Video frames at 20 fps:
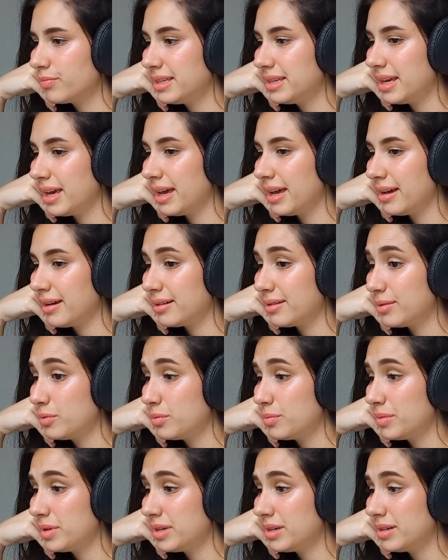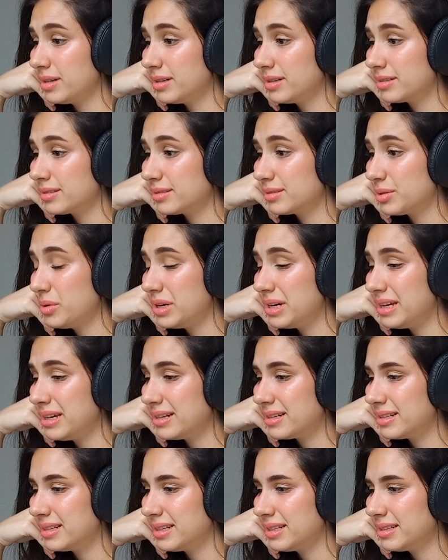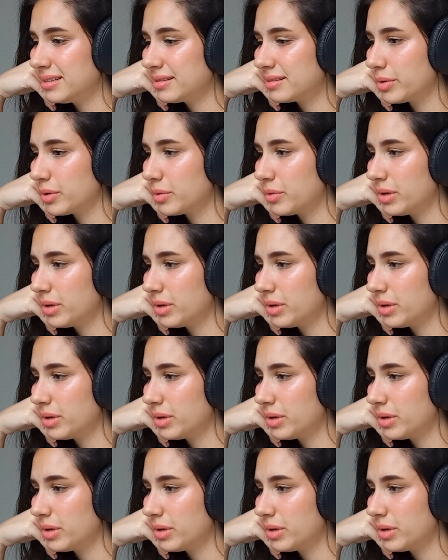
que é uma coleira, né? Uma